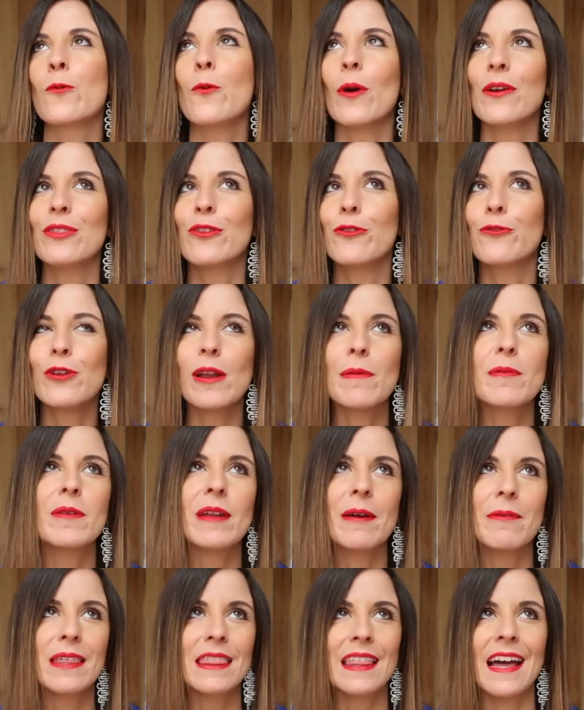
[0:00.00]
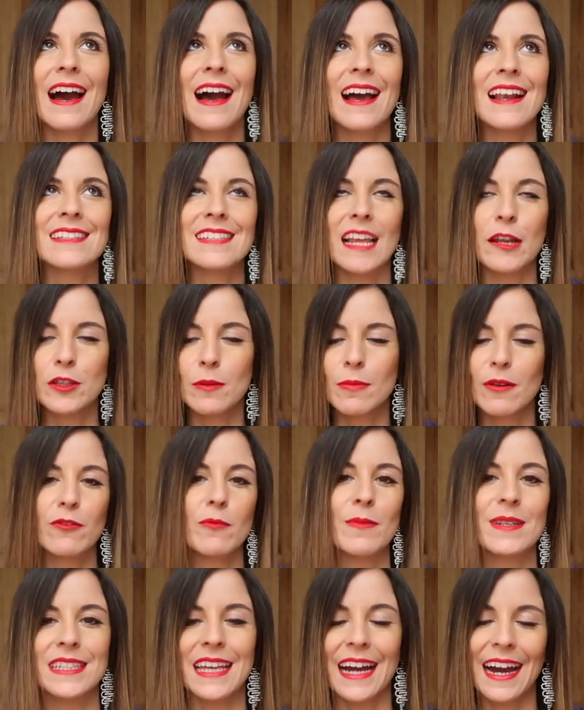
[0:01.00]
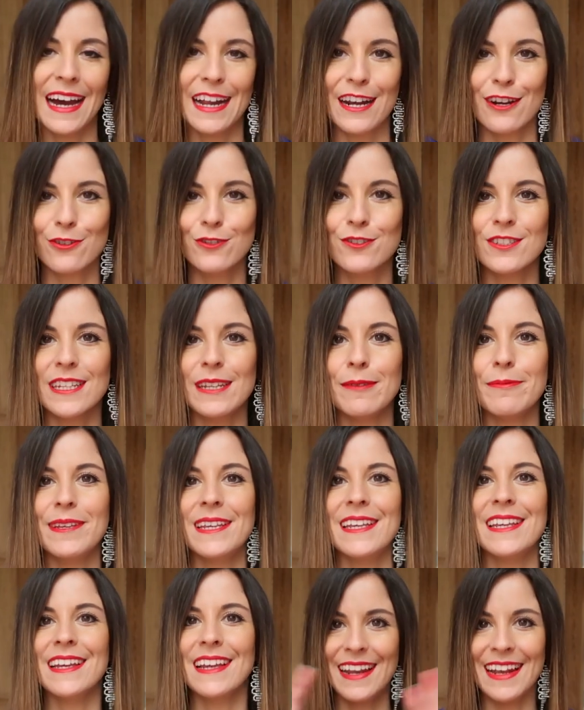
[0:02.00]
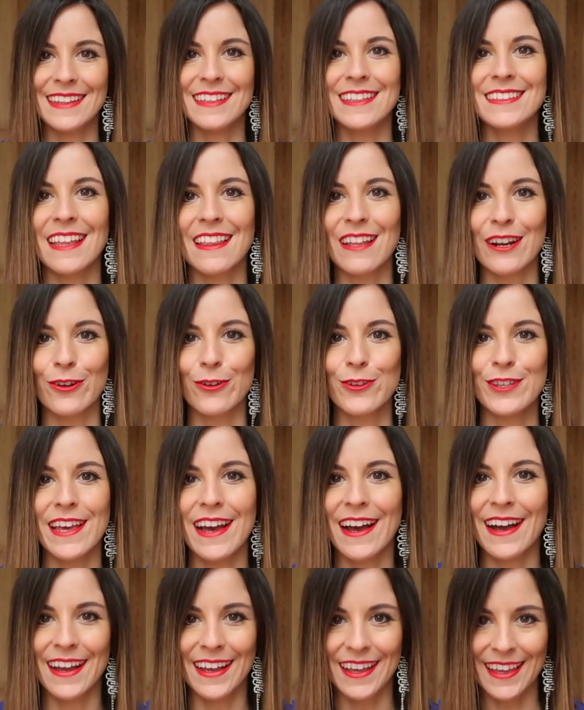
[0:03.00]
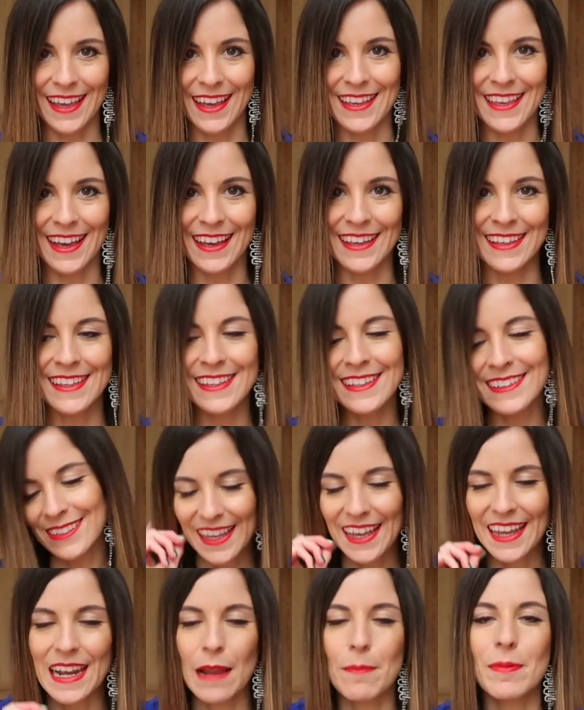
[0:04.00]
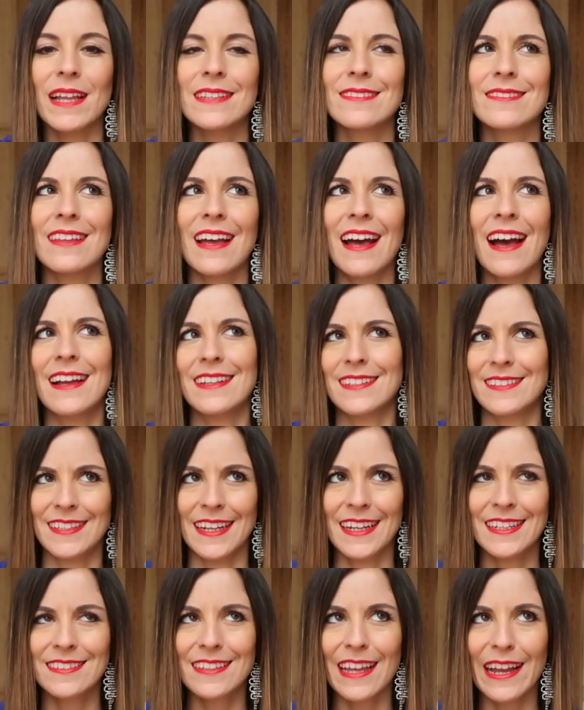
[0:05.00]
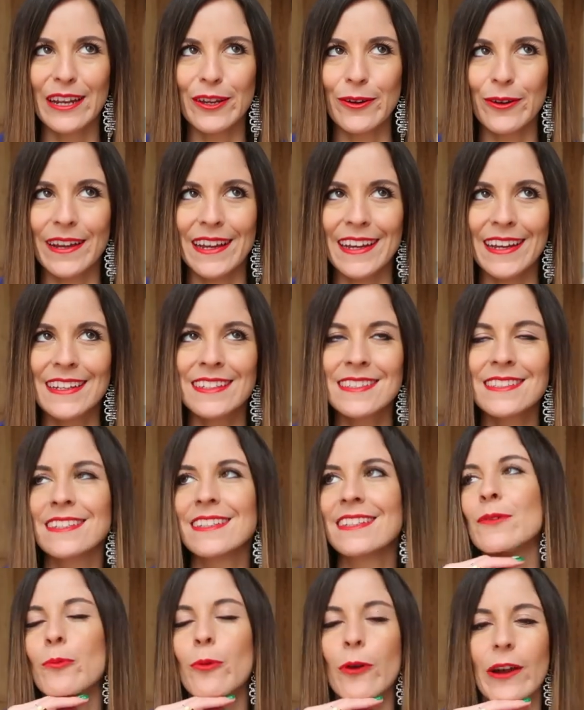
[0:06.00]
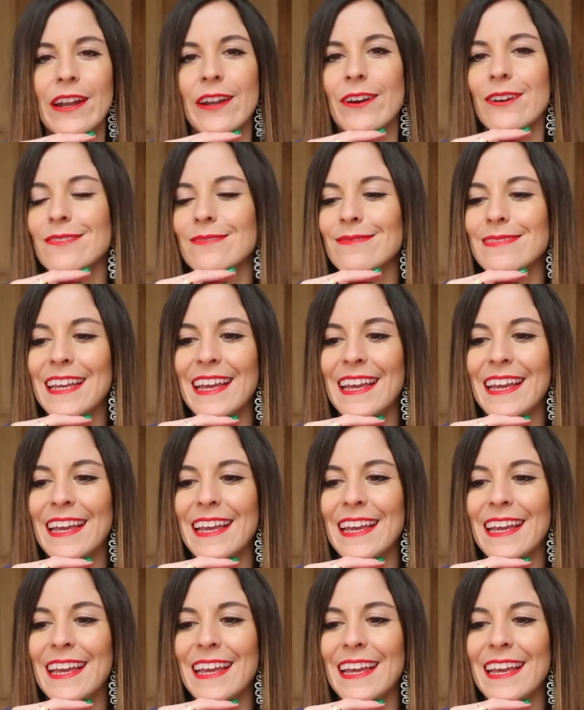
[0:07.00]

Cuando fui la primera vez al salón de perfumes de Harrods y vi la tienda de Roya que hay ahí, en la planta sexta creo que es, bueno,